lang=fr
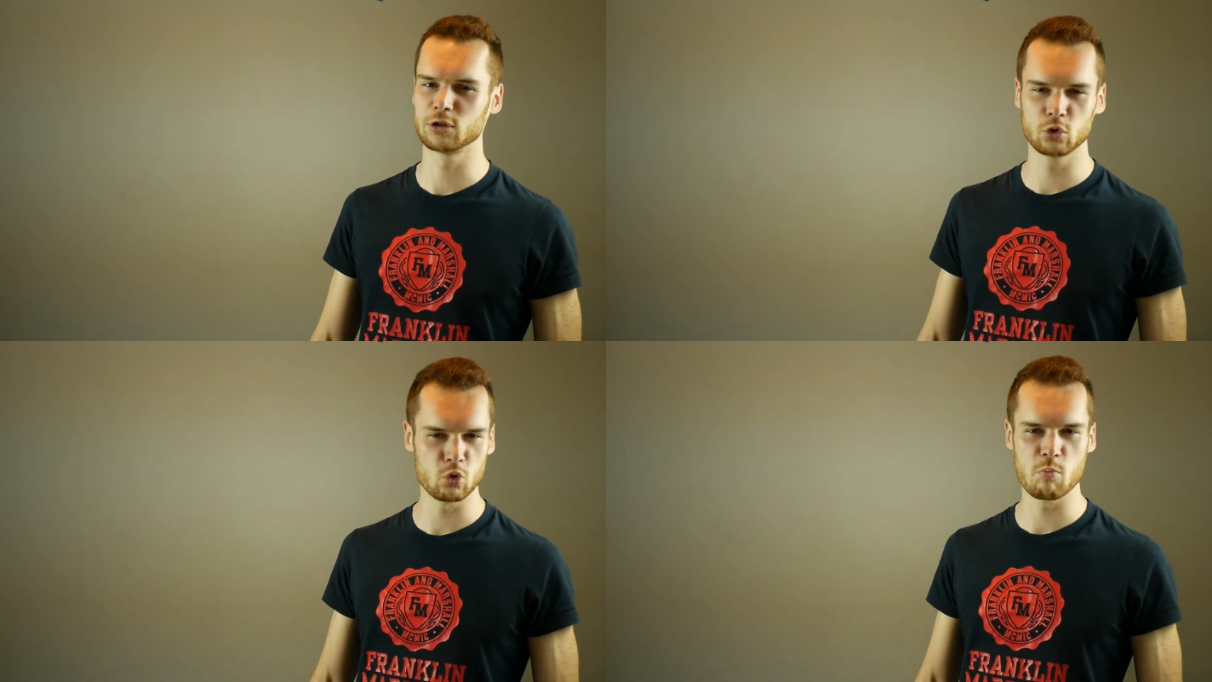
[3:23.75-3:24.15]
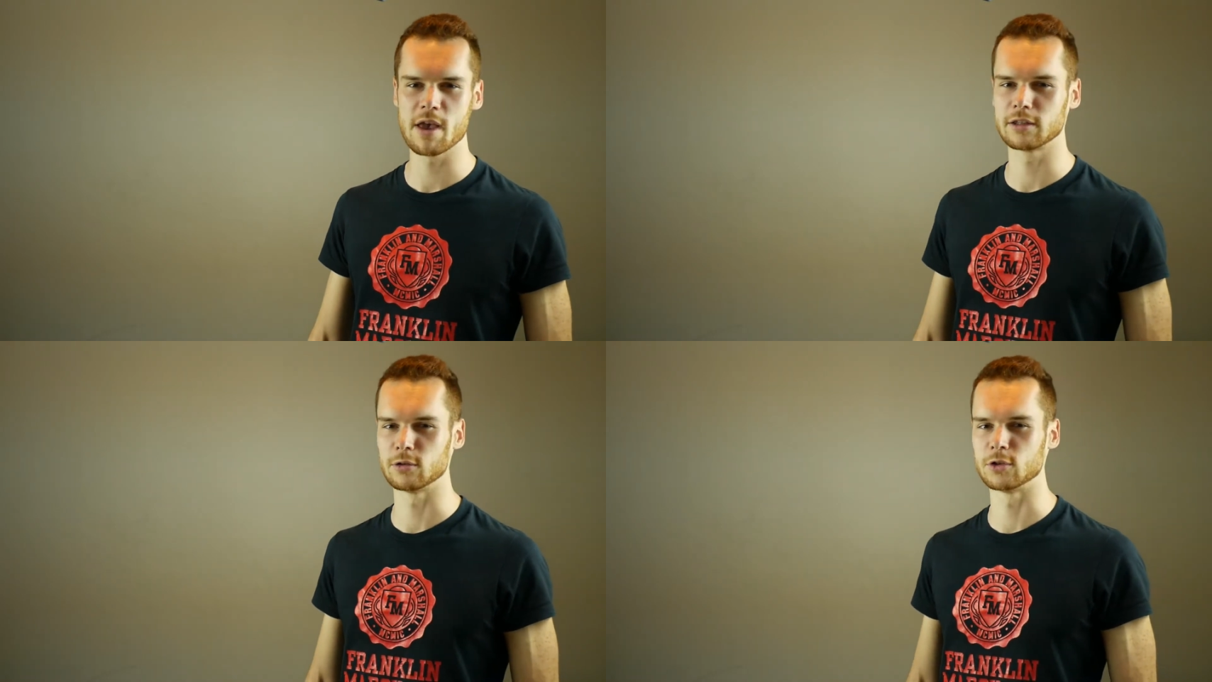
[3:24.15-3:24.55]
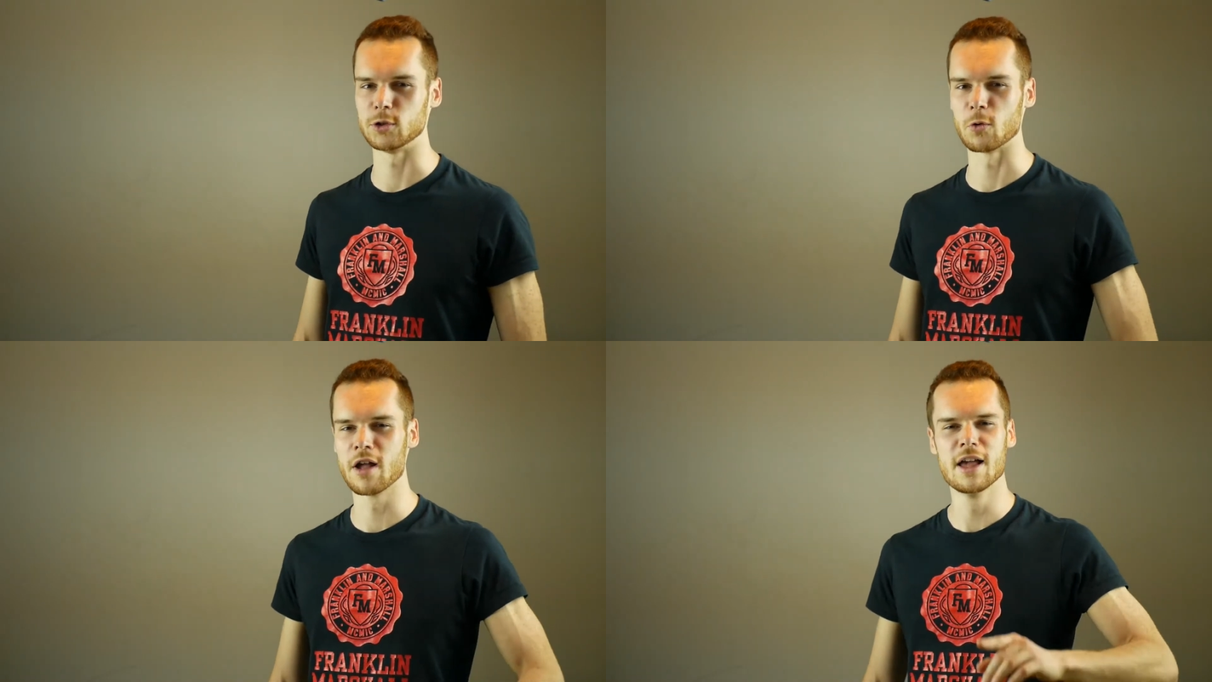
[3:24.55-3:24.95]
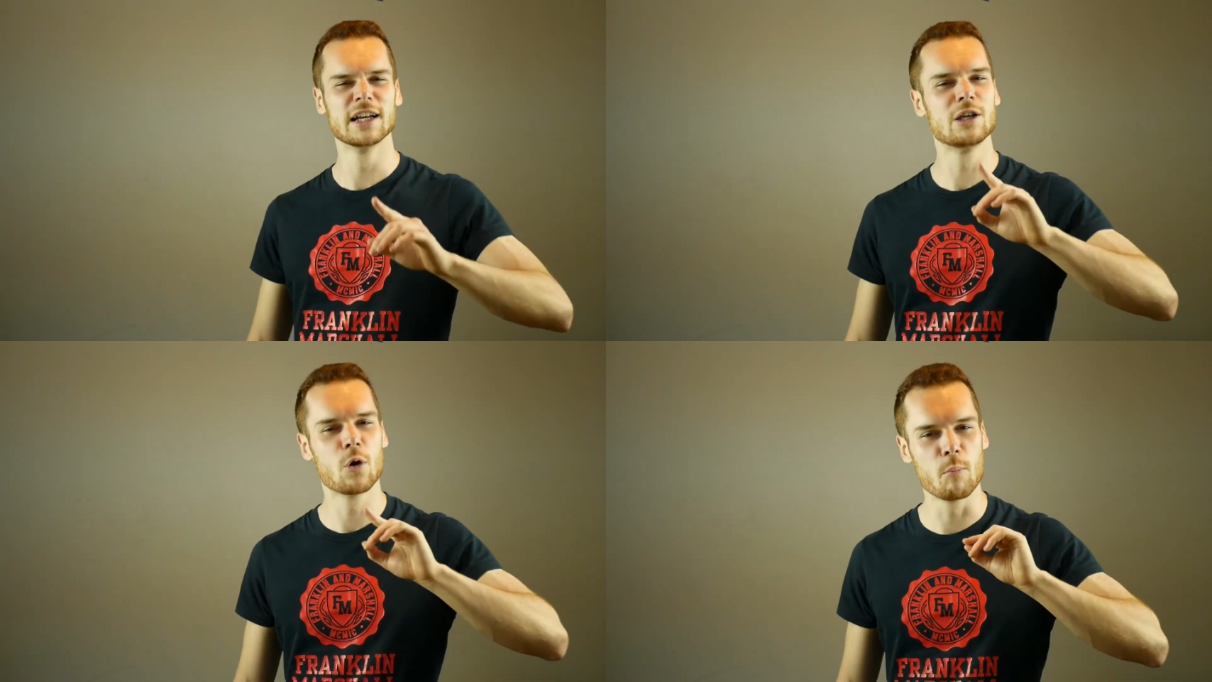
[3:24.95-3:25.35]
super sociaux,
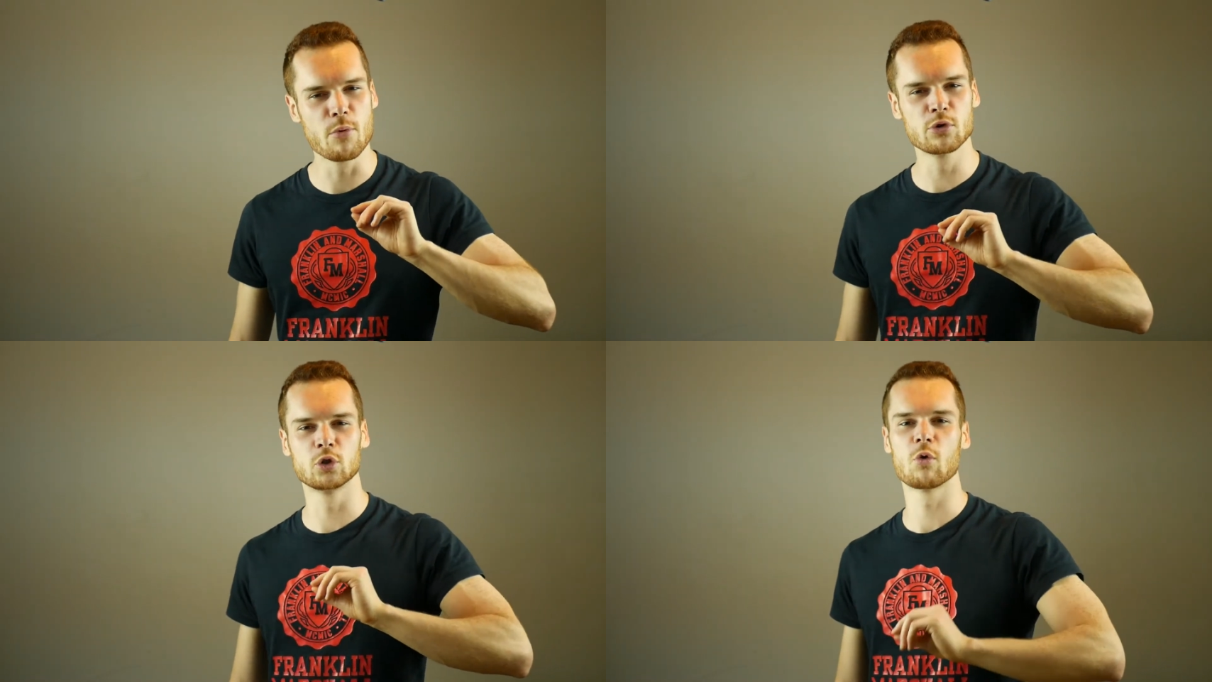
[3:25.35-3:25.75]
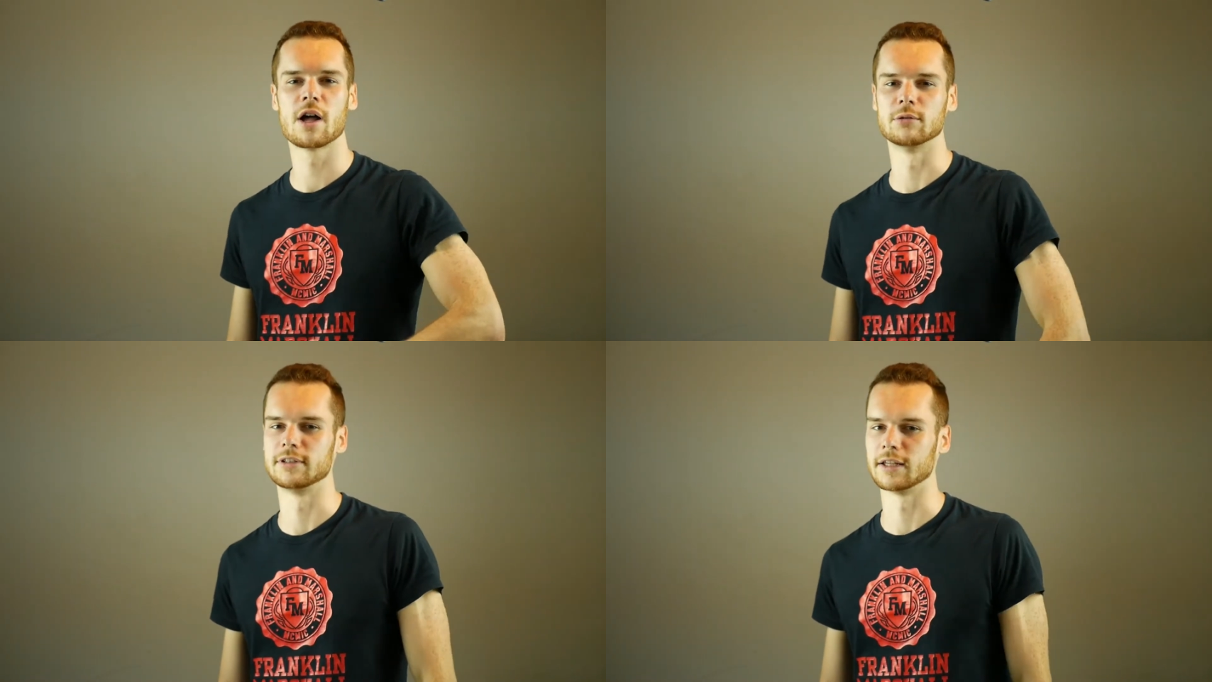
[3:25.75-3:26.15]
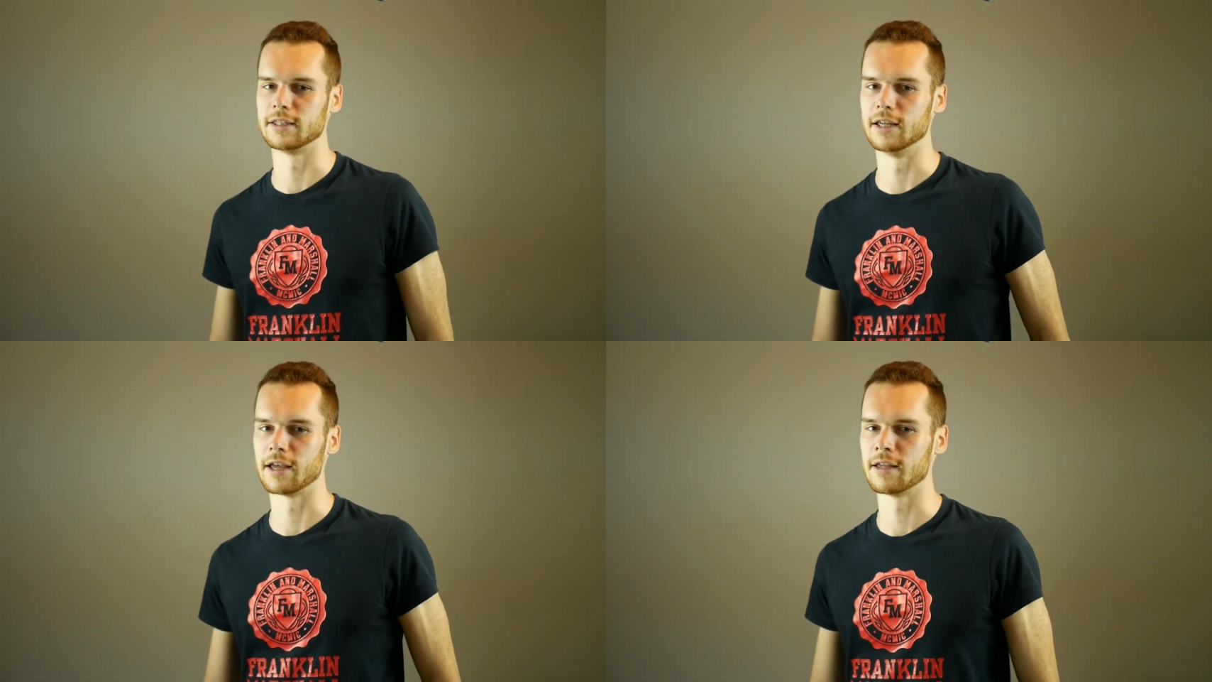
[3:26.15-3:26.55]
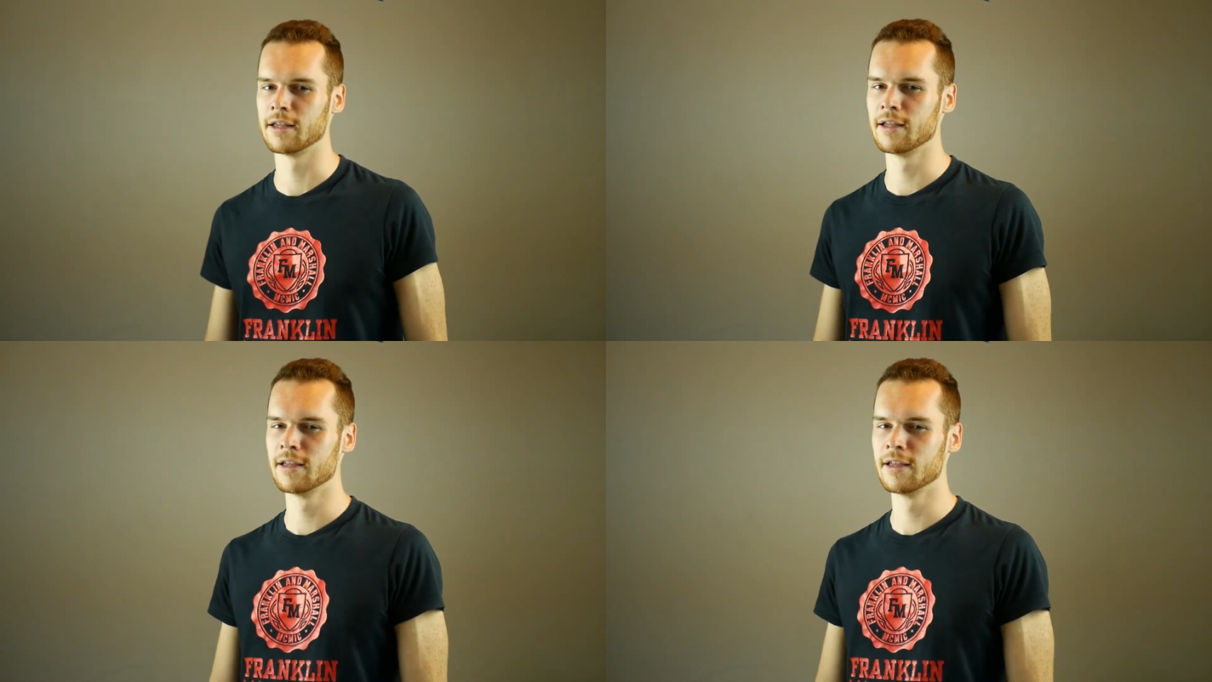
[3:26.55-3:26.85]
qui ont besoin de s'intégrer.